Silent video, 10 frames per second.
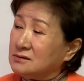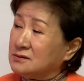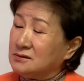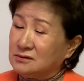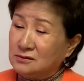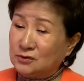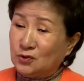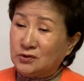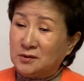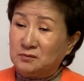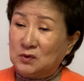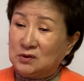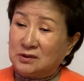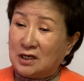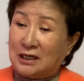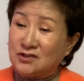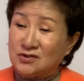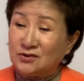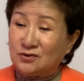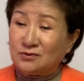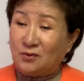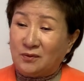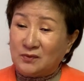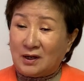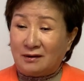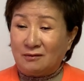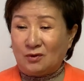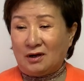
그 성도님 뭐내 간증 듣고 내가